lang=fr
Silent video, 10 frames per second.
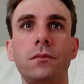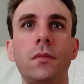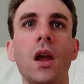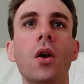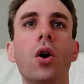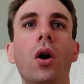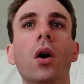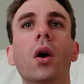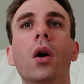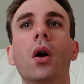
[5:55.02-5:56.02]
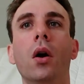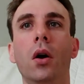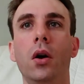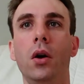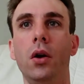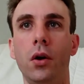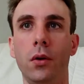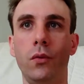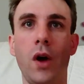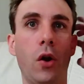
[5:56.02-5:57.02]
Alors,
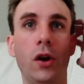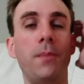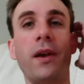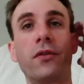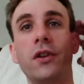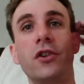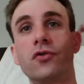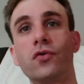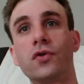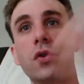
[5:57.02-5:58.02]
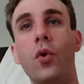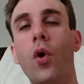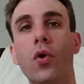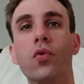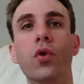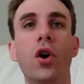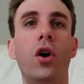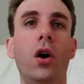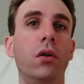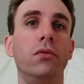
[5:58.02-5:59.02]
euh, alors les personnages tous hauts en couleur.
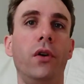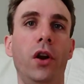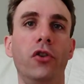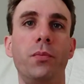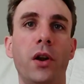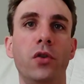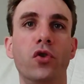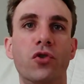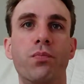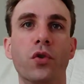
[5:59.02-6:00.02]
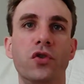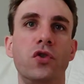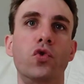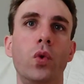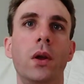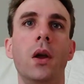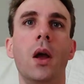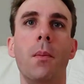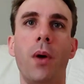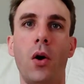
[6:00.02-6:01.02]
Hein. voilà, j'ai parlé de Spons joué
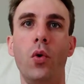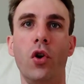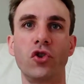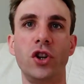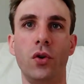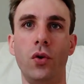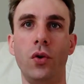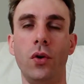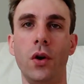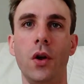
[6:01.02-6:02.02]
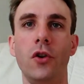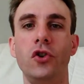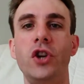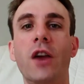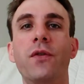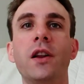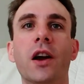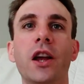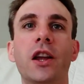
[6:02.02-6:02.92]
par Roland Giraud, Jacques Villeray